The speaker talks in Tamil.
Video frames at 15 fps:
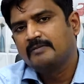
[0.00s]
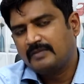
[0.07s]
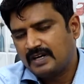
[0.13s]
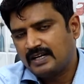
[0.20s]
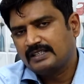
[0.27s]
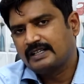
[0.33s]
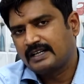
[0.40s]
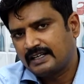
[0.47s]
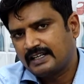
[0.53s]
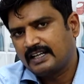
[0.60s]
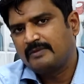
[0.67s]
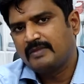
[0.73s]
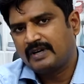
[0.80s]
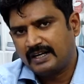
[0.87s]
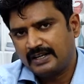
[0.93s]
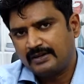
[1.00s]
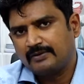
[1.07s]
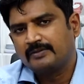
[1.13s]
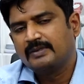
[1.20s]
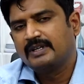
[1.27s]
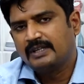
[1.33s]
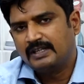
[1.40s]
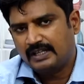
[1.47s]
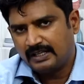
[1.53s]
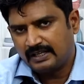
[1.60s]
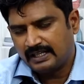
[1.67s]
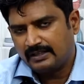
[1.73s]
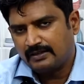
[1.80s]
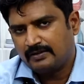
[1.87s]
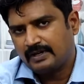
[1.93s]
மாஸ்க் கட்டாயமாக அணியணும் நீங்கள்
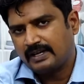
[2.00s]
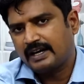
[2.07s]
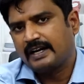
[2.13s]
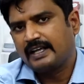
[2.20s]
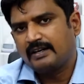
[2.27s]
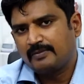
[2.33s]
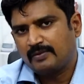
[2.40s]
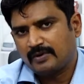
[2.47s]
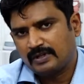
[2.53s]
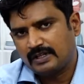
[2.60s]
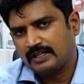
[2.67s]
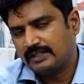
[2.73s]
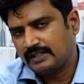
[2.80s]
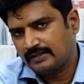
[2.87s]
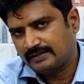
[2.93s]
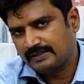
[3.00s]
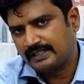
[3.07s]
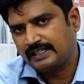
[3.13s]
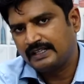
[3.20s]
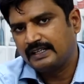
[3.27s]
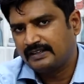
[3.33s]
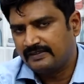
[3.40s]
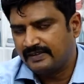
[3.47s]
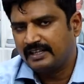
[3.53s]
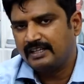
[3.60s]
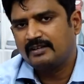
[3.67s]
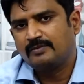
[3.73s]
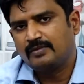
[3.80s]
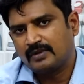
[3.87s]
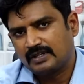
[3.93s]
எந்த ஒரு கடைக்கு போகிறதா இருந்தாலும் சரி இல்லை
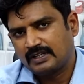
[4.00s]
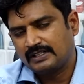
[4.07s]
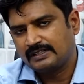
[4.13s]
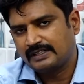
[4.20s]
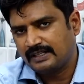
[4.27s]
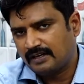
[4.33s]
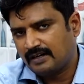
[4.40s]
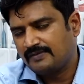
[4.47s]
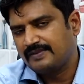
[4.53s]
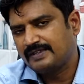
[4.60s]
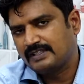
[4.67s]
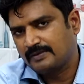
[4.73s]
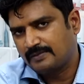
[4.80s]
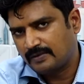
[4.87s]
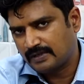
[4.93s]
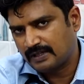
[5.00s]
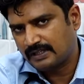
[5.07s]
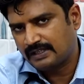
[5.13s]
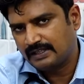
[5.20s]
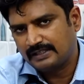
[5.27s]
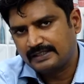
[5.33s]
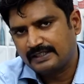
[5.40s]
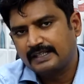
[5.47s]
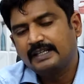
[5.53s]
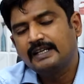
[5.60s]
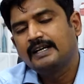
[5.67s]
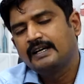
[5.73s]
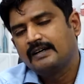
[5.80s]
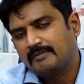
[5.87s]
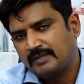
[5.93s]
வெளியில் போகிறதாலும் சரி ஆஃபீஸில் போகிறதா இருந்தாலும் சரி
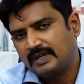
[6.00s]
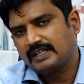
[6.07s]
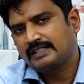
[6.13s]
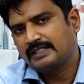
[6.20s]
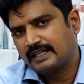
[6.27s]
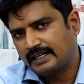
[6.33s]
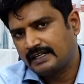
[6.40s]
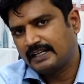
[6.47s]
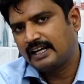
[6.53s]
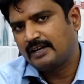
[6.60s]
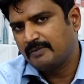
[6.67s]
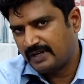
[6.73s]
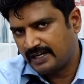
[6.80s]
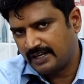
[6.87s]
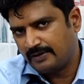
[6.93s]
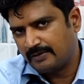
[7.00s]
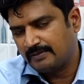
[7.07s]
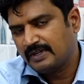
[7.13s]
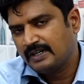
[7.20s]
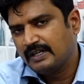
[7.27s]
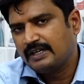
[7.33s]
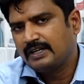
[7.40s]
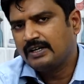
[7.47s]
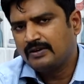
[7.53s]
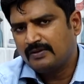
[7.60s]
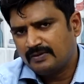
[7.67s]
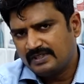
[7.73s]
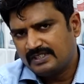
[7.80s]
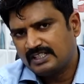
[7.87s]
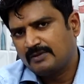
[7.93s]
மாஸ்க் கட்டாயம் அணியணும்
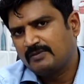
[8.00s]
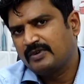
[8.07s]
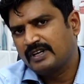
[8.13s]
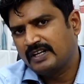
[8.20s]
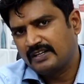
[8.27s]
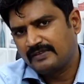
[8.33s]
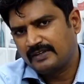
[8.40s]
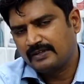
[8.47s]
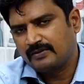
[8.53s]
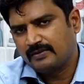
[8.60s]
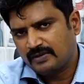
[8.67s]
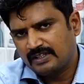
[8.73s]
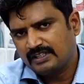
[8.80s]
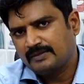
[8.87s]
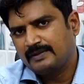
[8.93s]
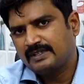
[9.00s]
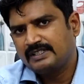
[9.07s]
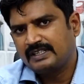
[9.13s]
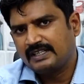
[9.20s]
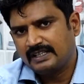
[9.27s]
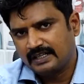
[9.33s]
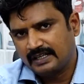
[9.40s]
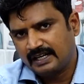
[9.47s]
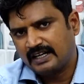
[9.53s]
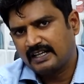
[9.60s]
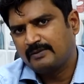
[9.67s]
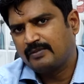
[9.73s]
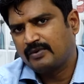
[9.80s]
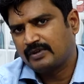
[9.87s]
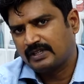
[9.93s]
இன்னொன்று சமூக இடைவெளி குறைஞ்சபட்சம் நீங்கள்
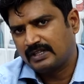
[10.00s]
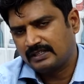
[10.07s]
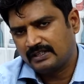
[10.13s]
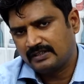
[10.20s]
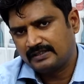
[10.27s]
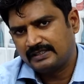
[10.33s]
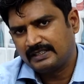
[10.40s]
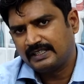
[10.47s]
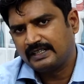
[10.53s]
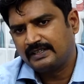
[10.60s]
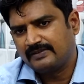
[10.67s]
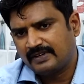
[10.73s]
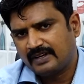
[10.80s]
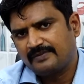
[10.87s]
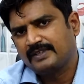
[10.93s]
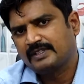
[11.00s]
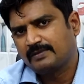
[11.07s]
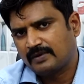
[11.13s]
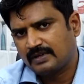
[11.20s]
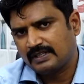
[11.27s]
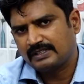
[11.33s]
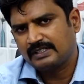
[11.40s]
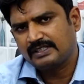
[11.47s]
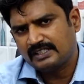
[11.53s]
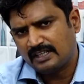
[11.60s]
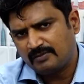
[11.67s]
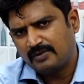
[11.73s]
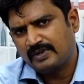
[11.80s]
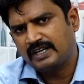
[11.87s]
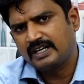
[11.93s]
கடைக்கு போகிறதா இருந்தாலும் சரி ஆஃபீஸ் போகிறதா இருந்தாலும் சரி
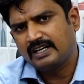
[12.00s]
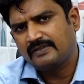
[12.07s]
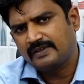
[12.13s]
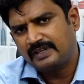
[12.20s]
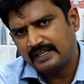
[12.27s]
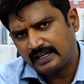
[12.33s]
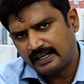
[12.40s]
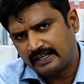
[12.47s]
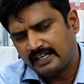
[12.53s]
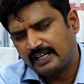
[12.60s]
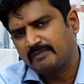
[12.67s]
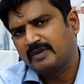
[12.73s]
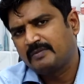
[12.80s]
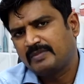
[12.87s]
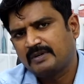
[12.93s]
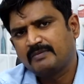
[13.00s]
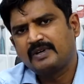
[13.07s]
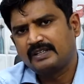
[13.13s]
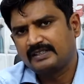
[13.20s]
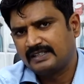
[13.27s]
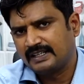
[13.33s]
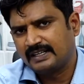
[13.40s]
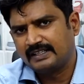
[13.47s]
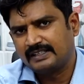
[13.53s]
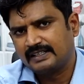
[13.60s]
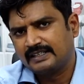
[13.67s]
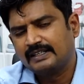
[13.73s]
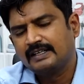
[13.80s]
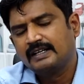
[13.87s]
சமூக இடைவெளி கட்டாயமாக பின்படுத்துங்க அது